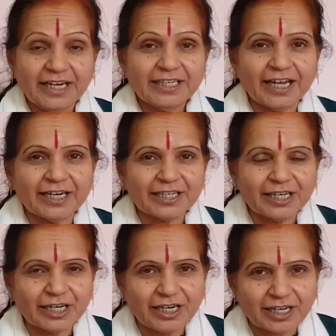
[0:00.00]
यानी कि
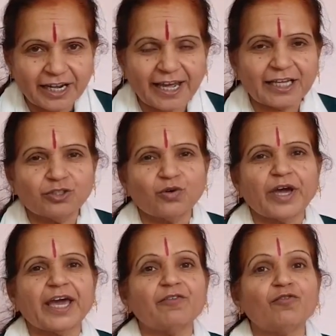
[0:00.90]
ग्रह जो
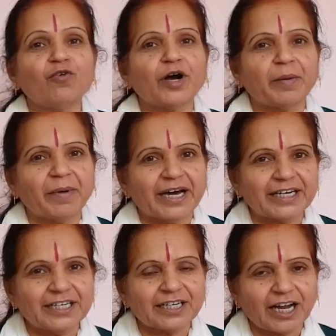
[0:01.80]
है वो
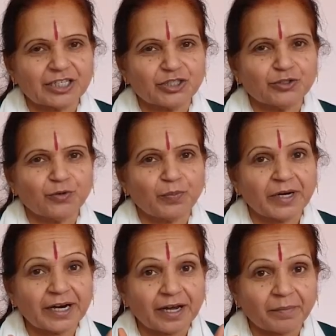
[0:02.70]
हमारी राशियों
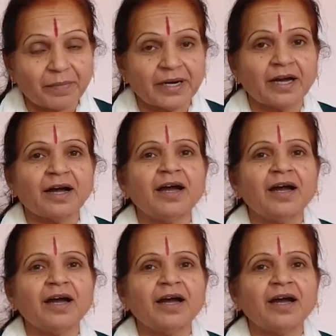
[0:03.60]
पर अपना